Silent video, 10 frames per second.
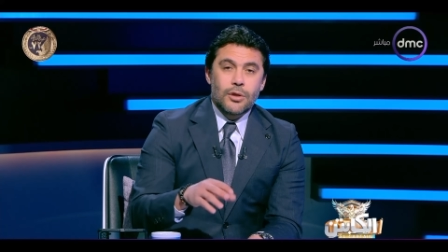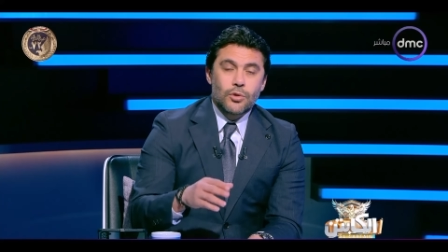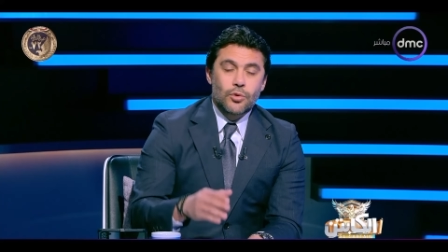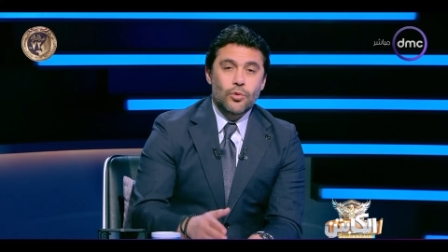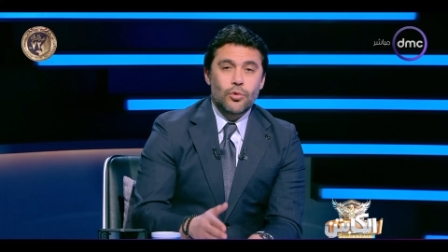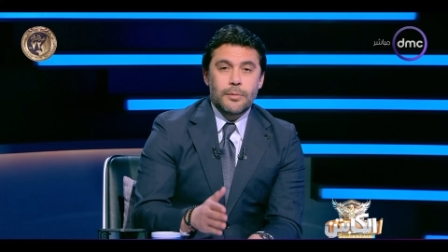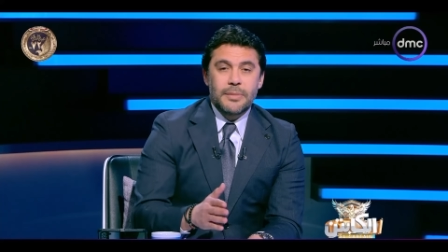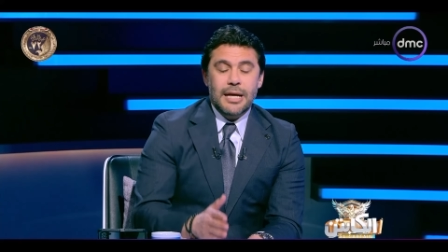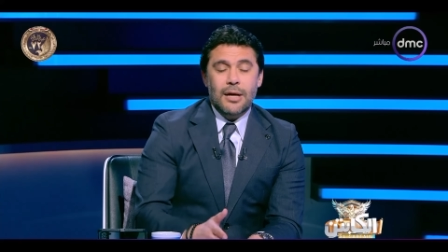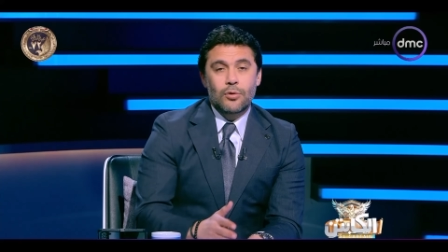طول من
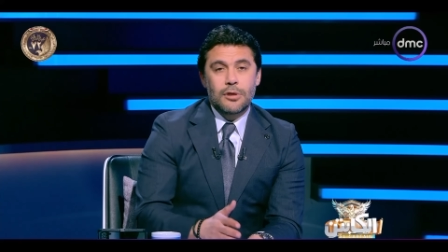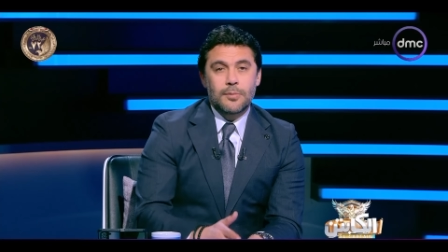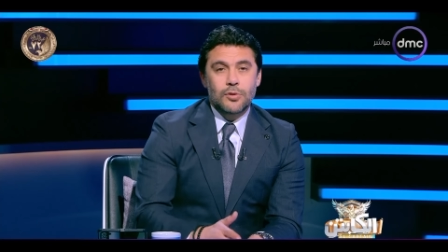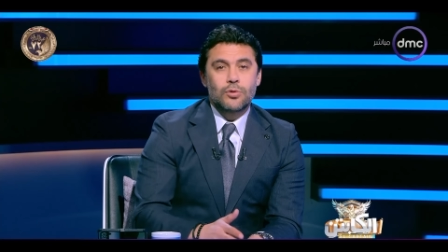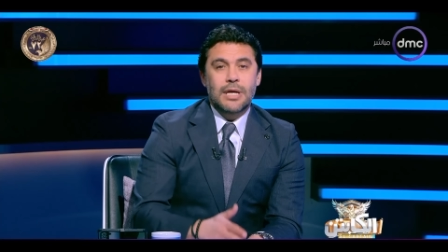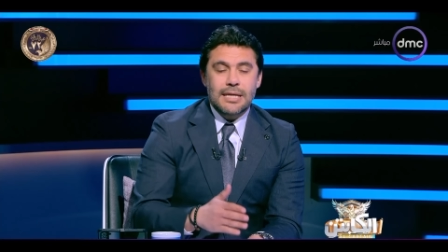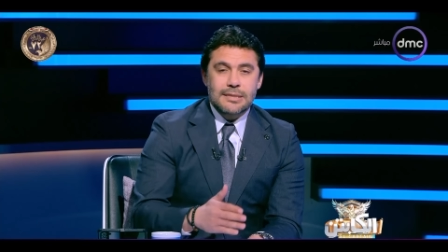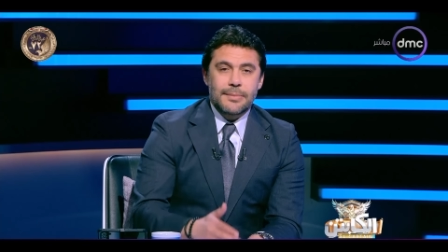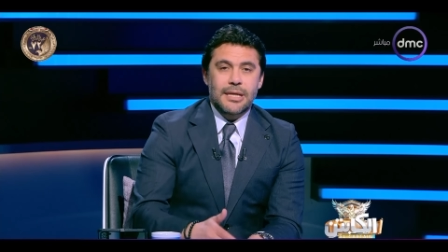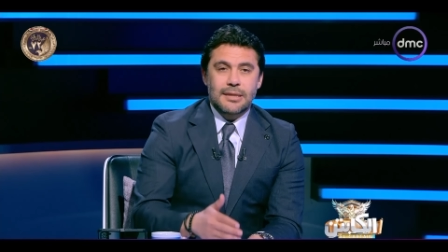اول البطوله
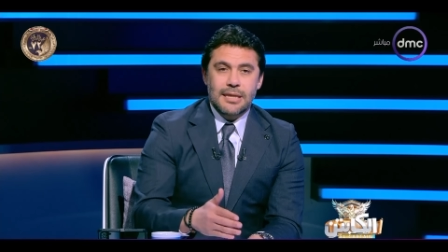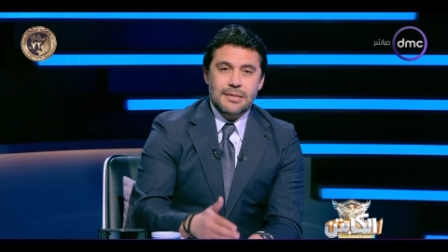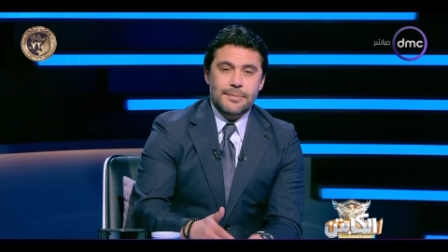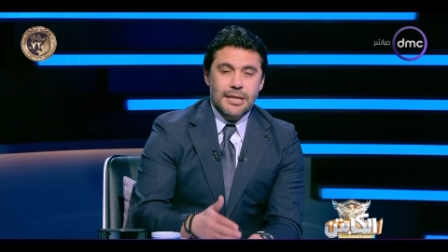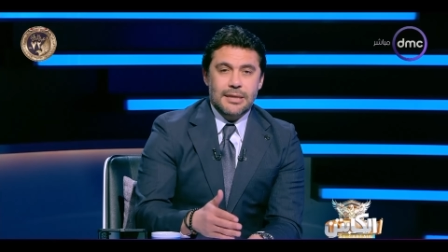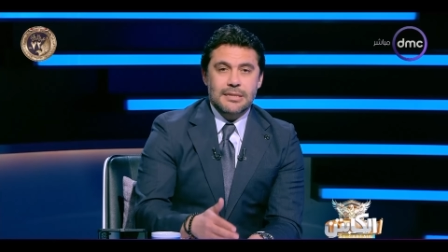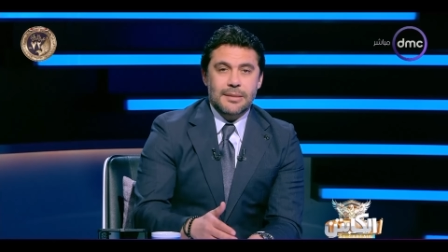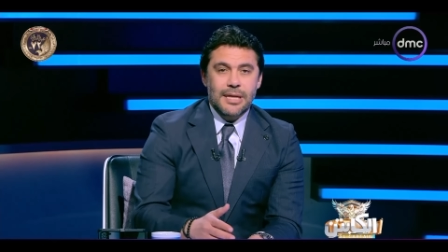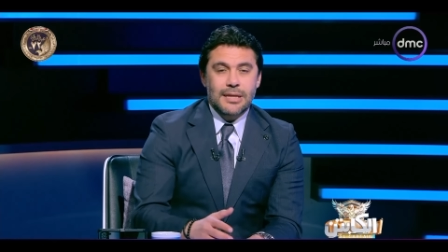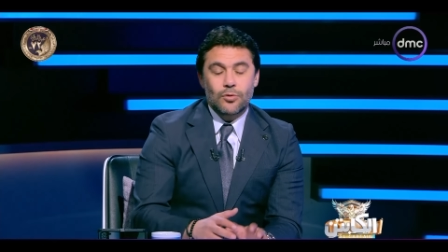ازمات ازمات
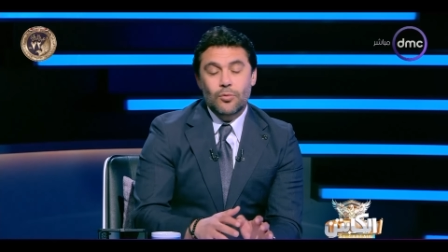ازمات